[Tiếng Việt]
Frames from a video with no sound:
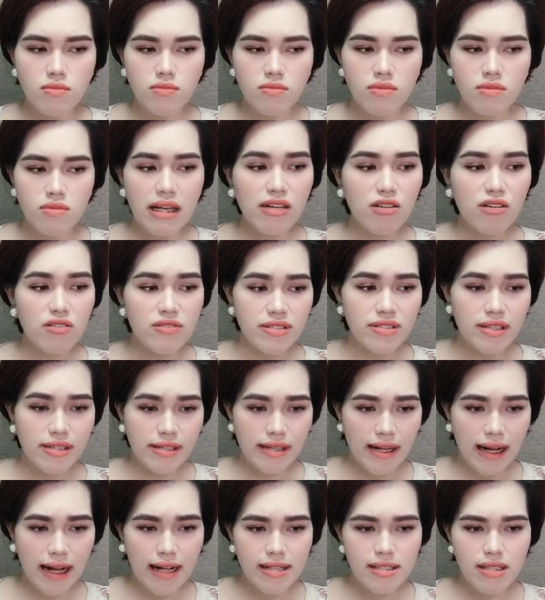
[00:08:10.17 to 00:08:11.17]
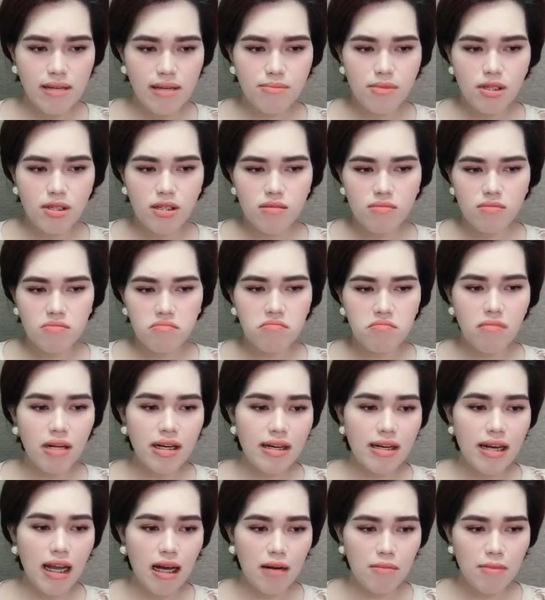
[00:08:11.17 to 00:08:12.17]
Anh còn dần cá chém thớt, mặt
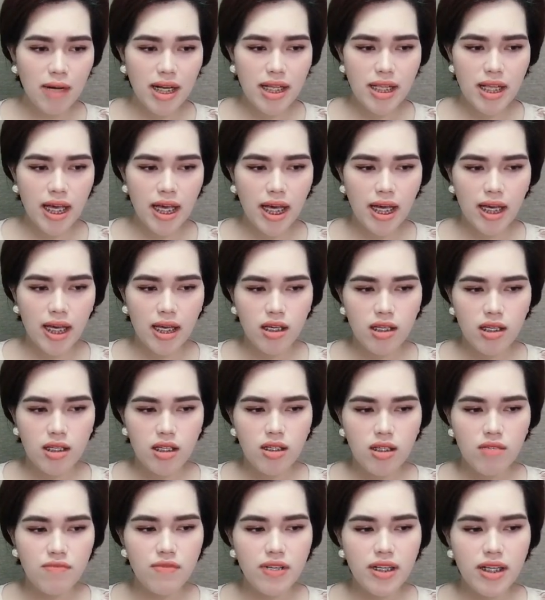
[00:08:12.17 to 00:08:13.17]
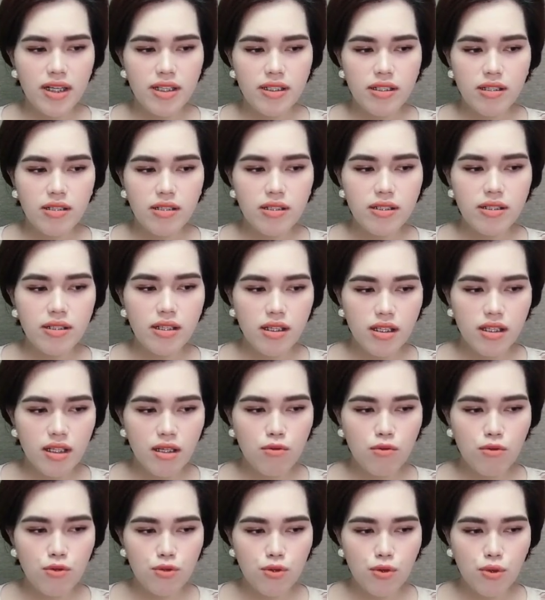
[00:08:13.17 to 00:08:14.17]
nặng mày nhẹ với cả những người thân
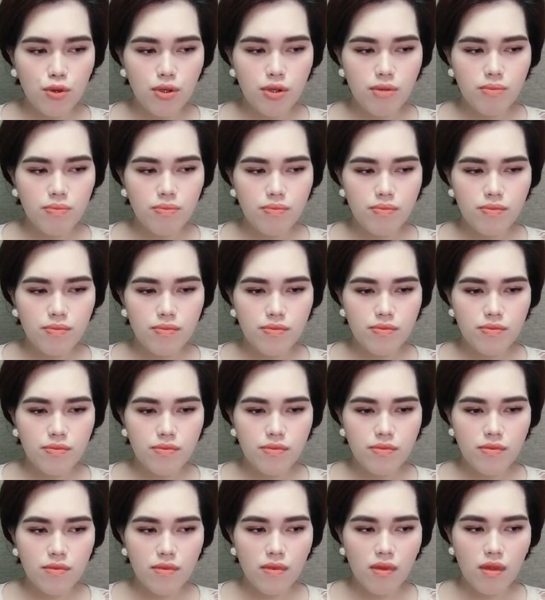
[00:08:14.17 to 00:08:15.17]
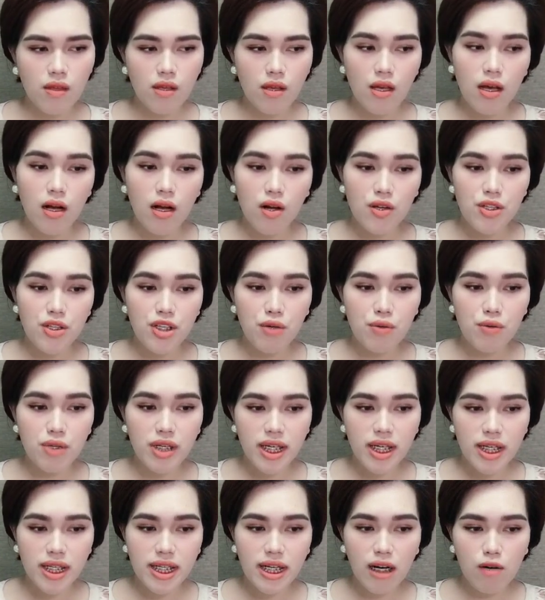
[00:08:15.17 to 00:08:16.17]
yêu của tôi. Có nhiều
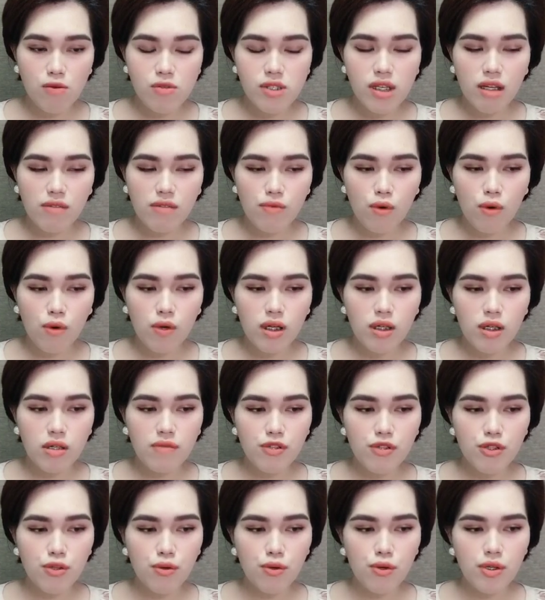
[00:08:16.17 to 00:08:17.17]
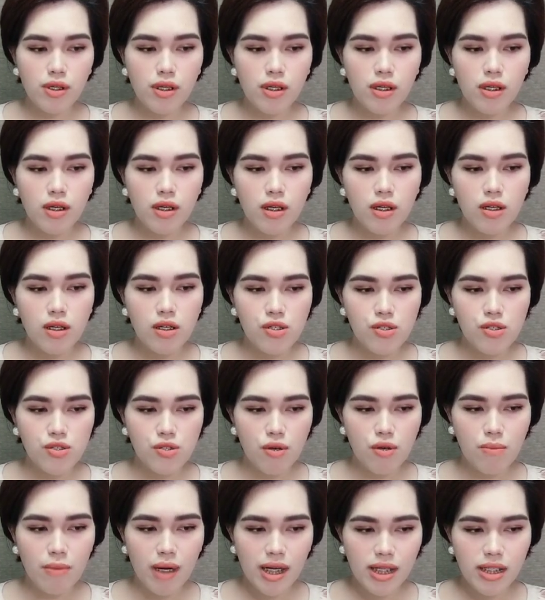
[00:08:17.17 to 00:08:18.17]
khi anh cáu giận vô cớ với tôi,
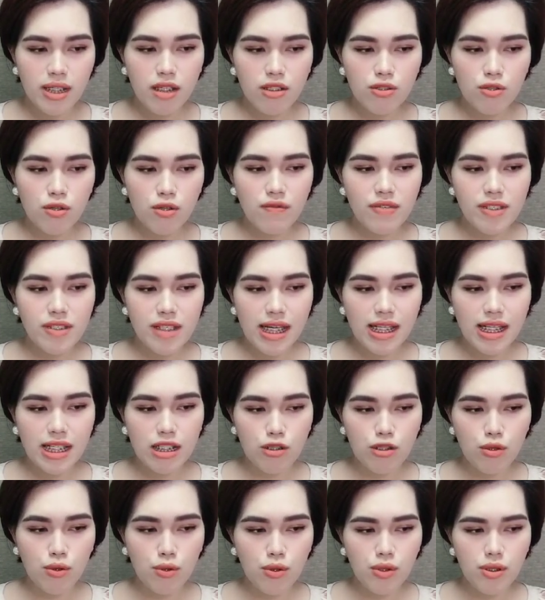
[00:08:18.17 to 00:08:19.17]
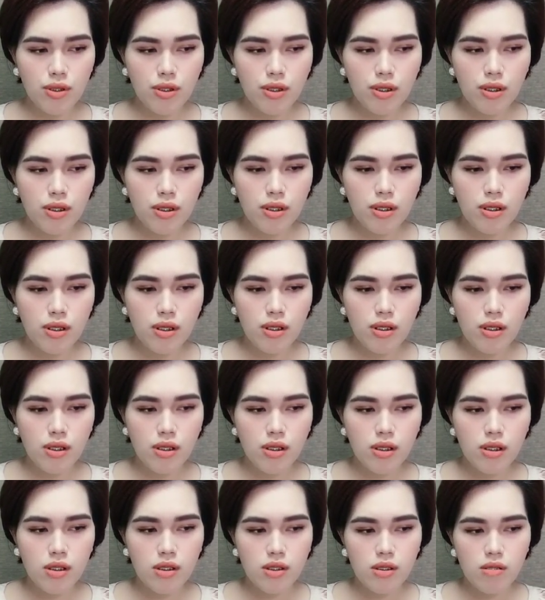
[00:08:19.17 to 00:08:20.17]
rồi mắng nhức tôi và gia đình tôi.
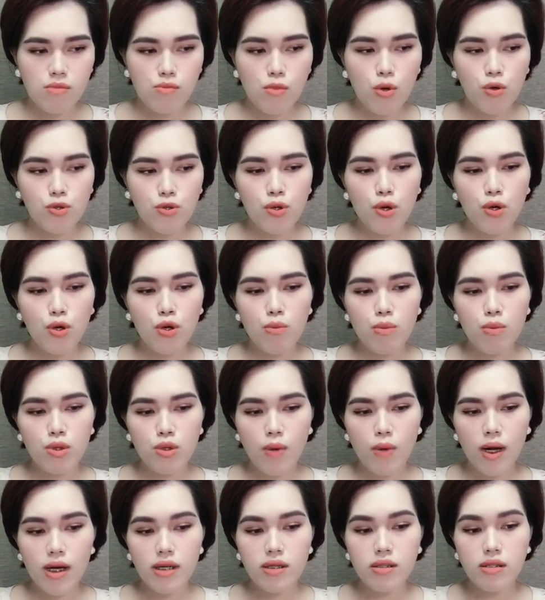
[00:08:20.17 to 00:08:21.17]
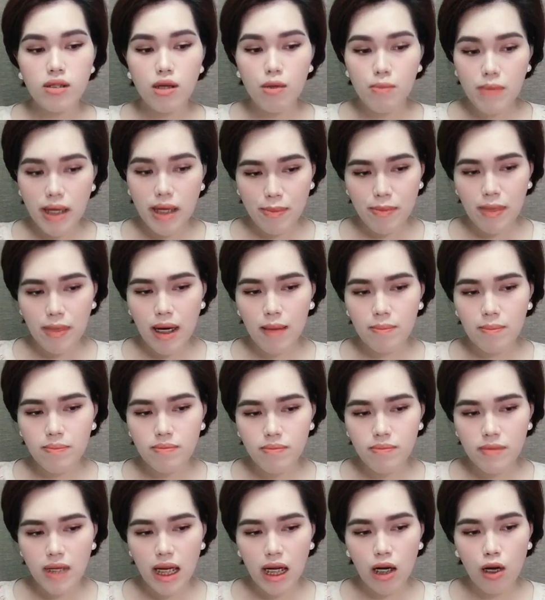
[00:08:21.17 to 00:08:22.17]
Bố tôi có một quá khứ không đẹp
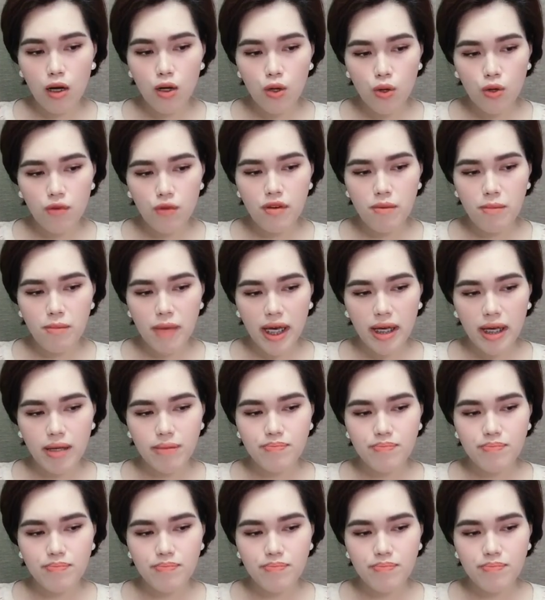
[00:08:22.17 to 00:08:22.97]
lắm là có lỗi với mẹ.